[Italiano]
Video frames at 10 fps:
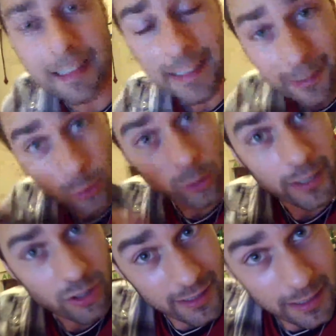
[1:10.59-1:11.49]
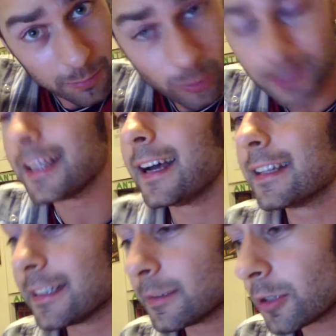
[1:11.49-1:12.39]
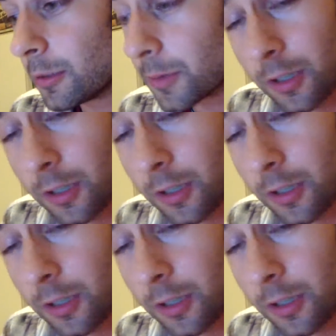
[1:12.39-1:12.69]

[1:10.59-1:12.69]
il lettore CD portatile proprio,